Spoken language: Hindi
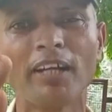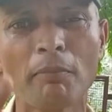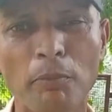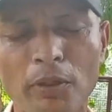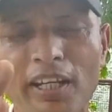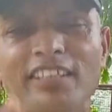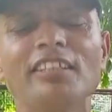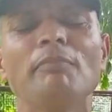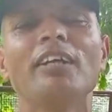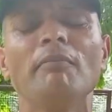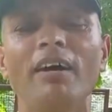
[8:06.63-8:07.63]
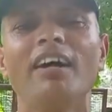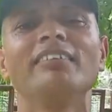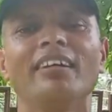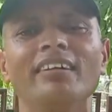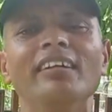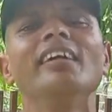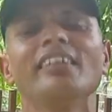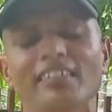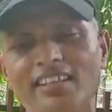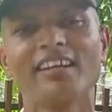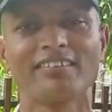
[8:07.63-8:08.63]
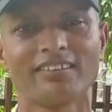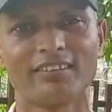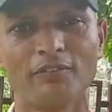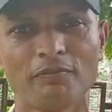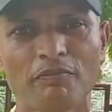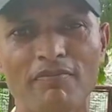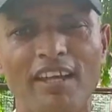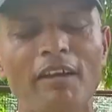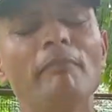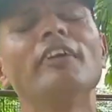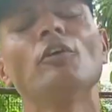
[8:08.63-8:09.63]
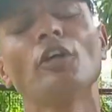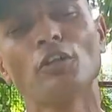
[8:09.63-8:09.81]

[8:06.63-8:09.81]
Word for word: बड़ा पुण्य इससे बड़ा महादान किसे कह सकते हैं मैं तो